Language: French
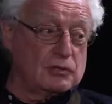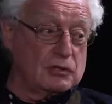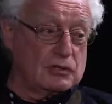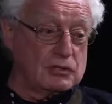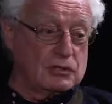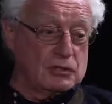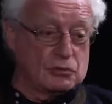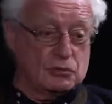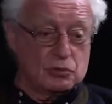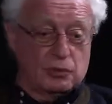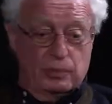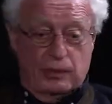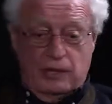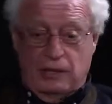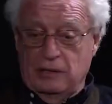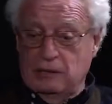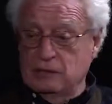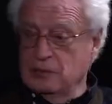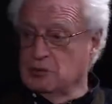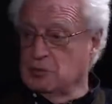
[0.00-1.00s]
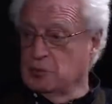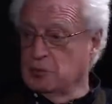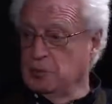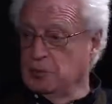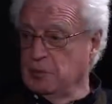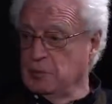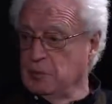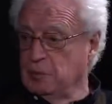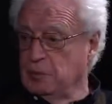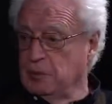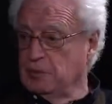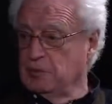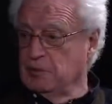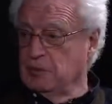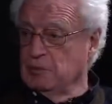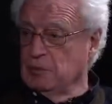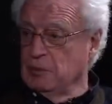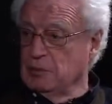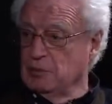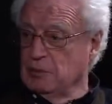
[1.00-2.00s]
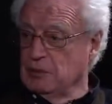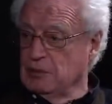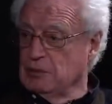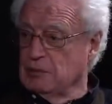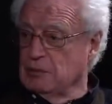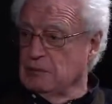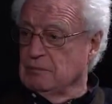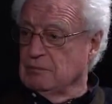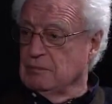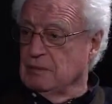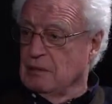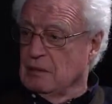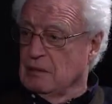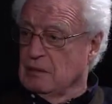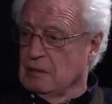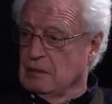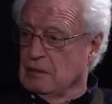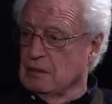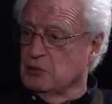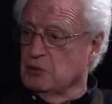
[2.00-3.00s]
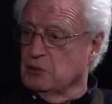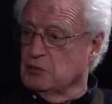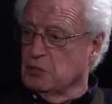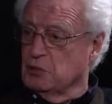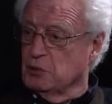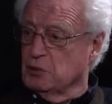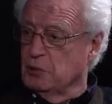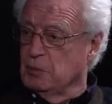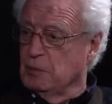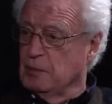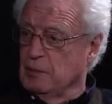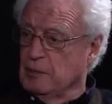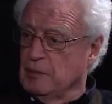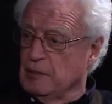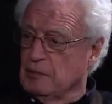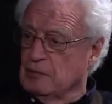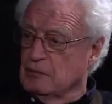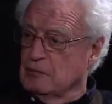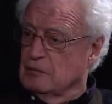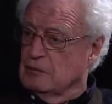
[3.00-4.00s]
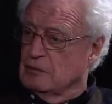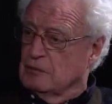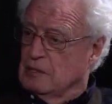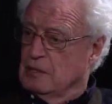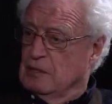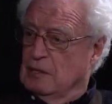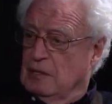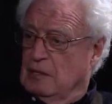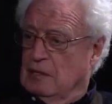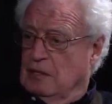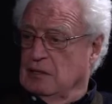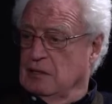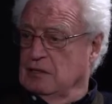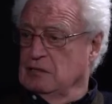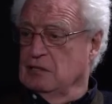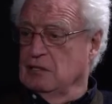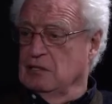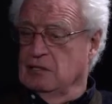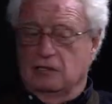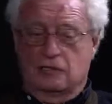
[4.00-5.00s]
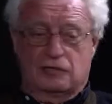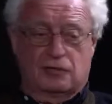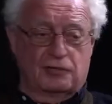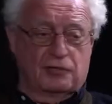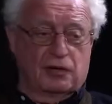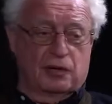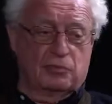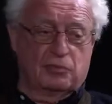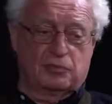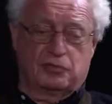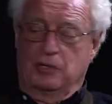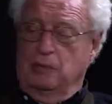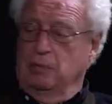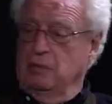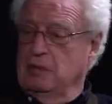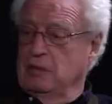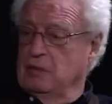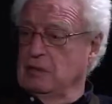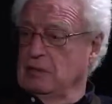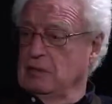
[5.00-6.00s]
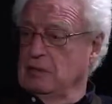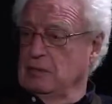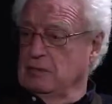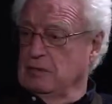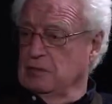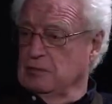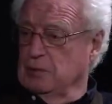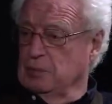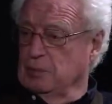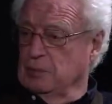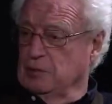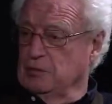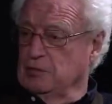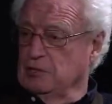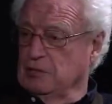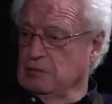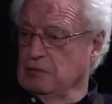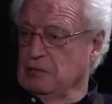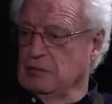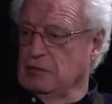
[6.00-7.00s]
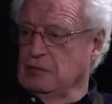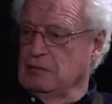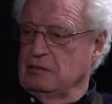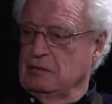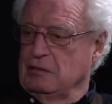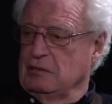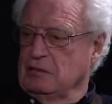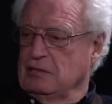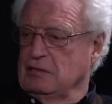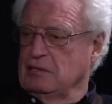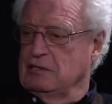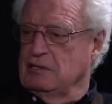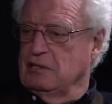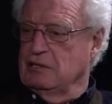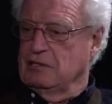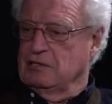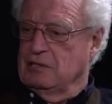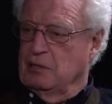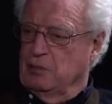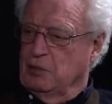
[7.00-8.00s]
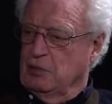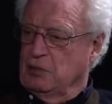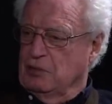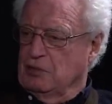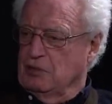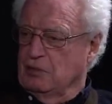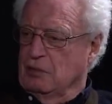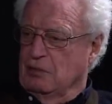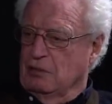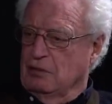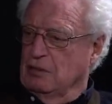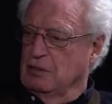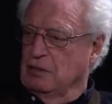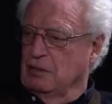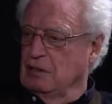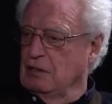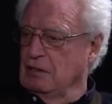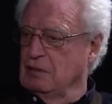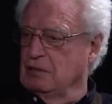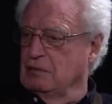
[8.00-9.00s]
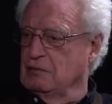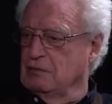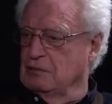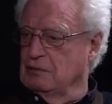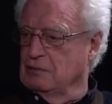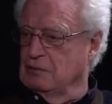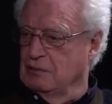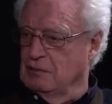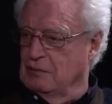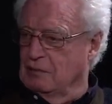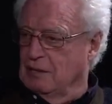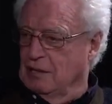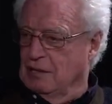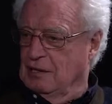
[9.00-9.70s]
vous savez, c'est toujours pareil, c'est s'occuper du peuple d'être populiste. Hein. Les autres s'en occupaient pas, ils ont laissé se faire bouffer par les entreprises chinoises, ils ont laissé les importations rentrer, ils ont euh,